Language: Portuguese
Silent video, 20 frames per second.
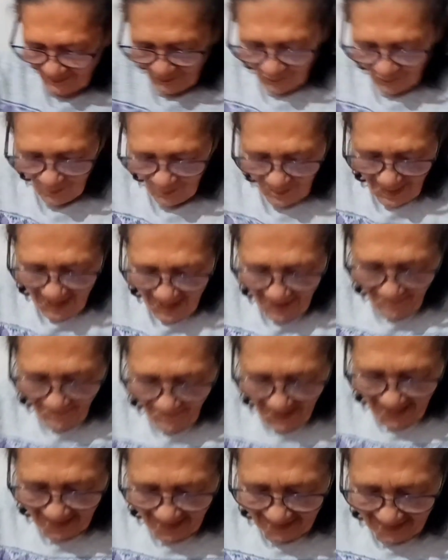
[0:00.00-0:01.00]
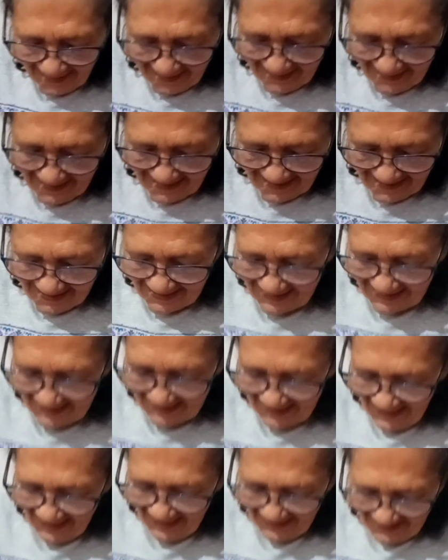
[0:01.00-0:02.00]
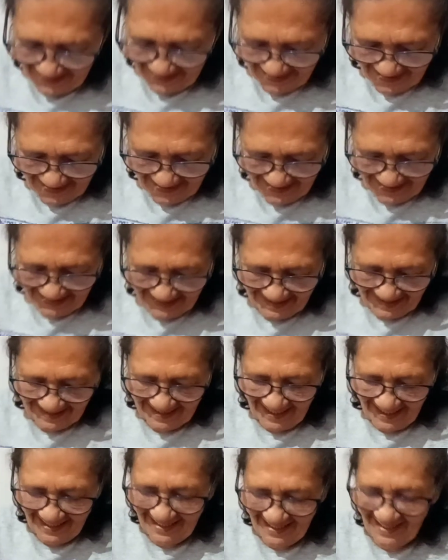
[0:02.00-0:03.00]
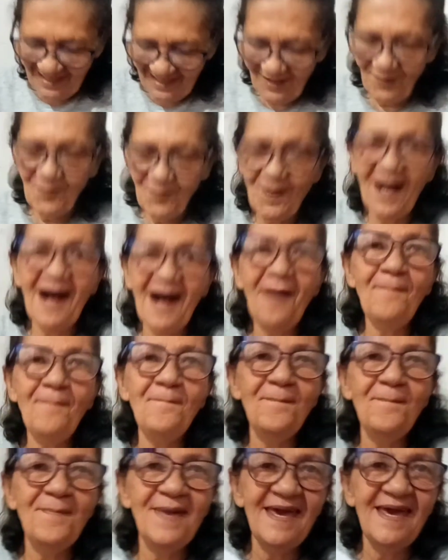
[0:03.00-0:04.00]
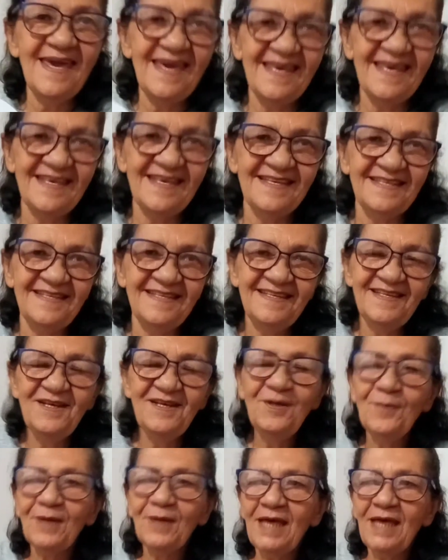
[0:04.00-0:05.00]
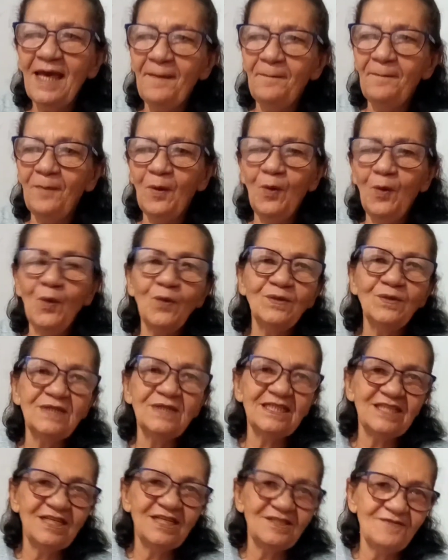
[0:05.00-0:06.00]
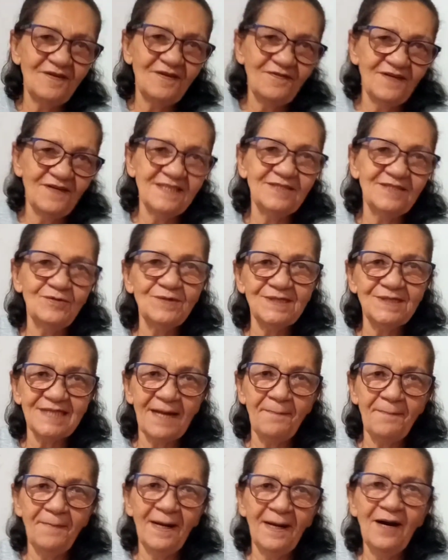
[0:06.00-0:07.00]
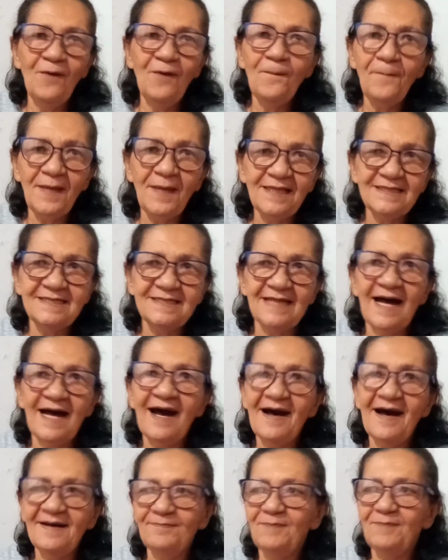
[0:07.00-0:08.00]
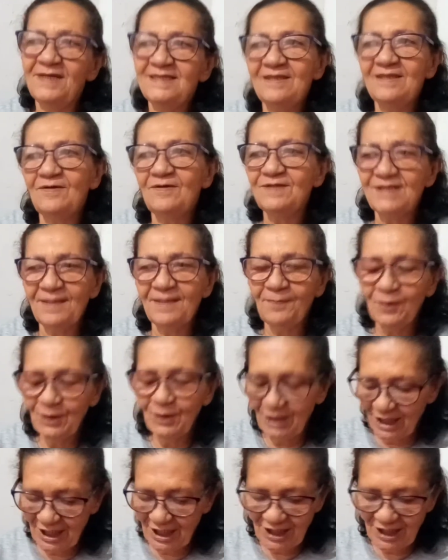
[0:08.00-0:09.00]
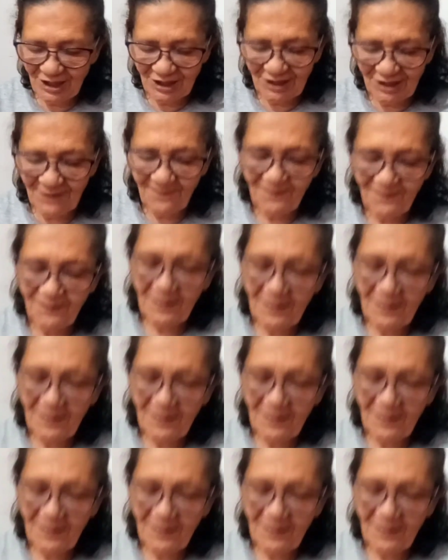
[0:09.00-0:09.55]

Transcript: uma balança linda. Eu amei. Porque é bom quando a gente vai fazer o sabão, pesar, pesar o sabonete.